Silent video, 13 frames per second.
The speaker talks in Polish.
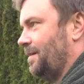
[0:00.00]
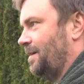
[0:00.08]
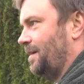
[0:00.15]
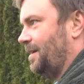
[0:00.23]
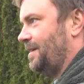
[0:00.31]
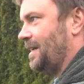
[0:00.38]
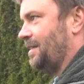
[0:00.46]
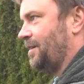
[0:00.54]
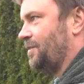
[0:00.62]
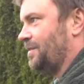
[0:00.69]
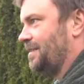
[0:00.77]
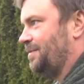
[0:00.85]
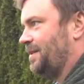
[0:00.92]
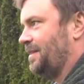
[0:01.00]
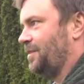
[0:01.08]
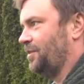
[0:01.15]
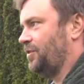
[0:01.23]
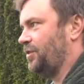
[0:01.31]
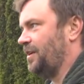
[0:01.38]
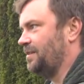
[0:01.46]
E, Ja tylko znam jednego
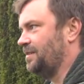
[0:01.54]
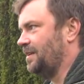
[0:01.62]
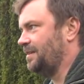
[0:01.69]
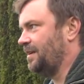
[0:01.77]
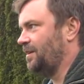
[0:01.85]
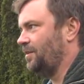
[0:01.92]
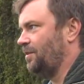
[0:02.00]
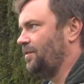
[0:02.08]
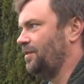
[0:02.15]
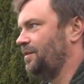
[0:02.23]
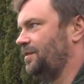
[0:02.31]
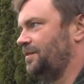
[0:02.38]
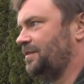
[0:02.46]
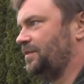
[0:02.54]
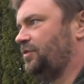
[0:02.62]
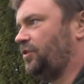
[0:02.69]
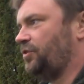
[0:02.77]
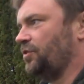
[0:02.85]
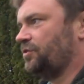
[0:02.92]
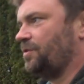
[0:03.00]
strzelca, tego e, z
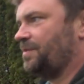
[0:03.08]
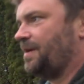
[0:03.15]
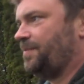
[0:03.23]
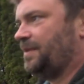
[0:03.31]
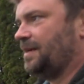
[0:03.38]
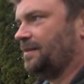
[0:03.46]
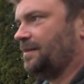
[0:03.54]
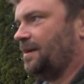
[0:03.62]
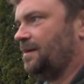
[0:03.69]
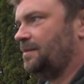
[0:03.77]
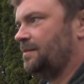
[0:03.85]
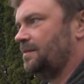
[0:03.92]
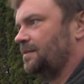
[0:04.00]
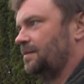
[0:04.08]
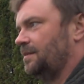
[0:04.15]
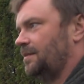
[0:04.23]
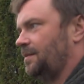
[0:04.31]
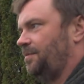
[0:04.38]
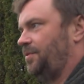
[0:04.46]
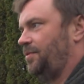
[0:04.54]
dziesiątką kapitana.
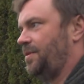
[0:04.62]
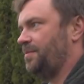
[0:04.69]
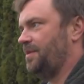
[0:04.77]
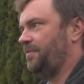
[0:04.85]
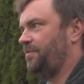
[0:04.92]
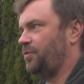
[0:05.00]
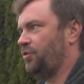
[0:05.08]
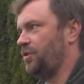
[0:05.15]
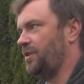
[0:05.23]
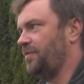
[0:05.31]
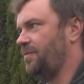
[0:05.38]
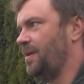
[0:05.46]
Piłem z nim w Pszczynie w